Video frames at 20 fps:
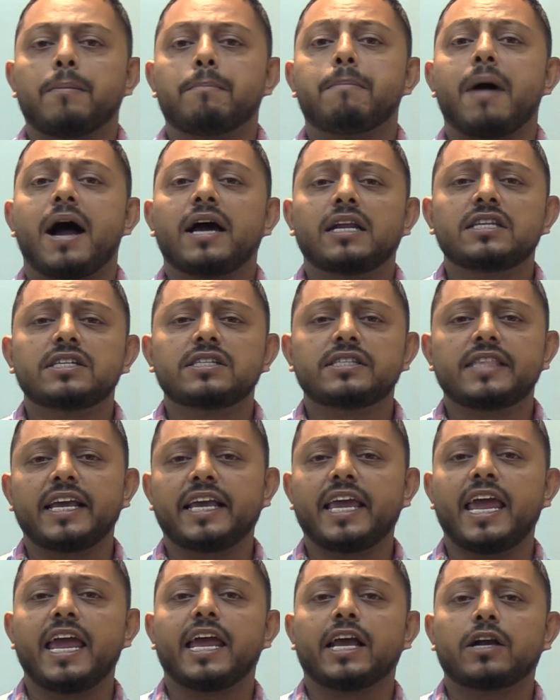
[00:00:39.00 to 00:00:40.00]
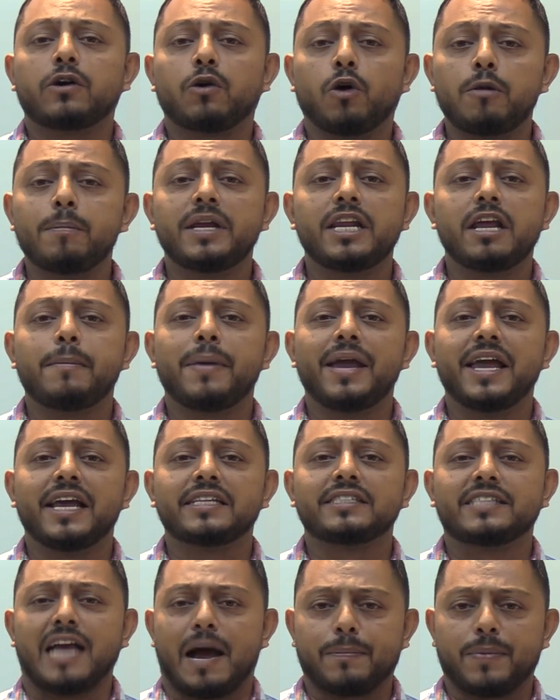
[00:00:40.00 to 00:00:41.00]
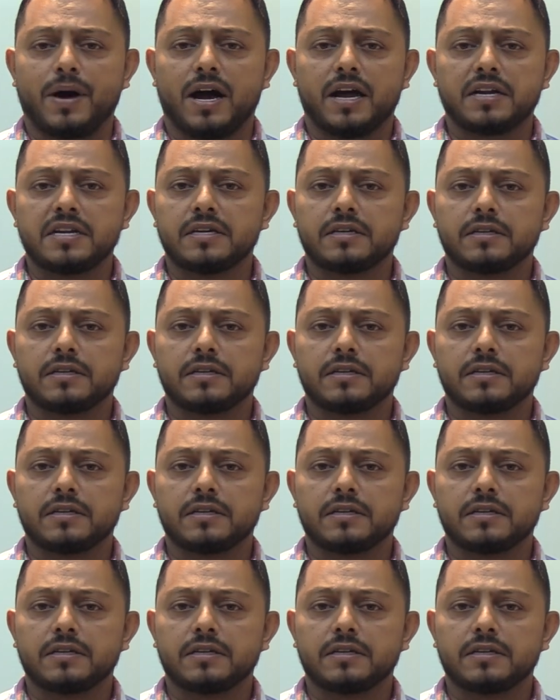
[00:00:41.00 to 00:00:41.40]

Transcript: বাংলাদেশ থেকে কর্মী নেবে জাপান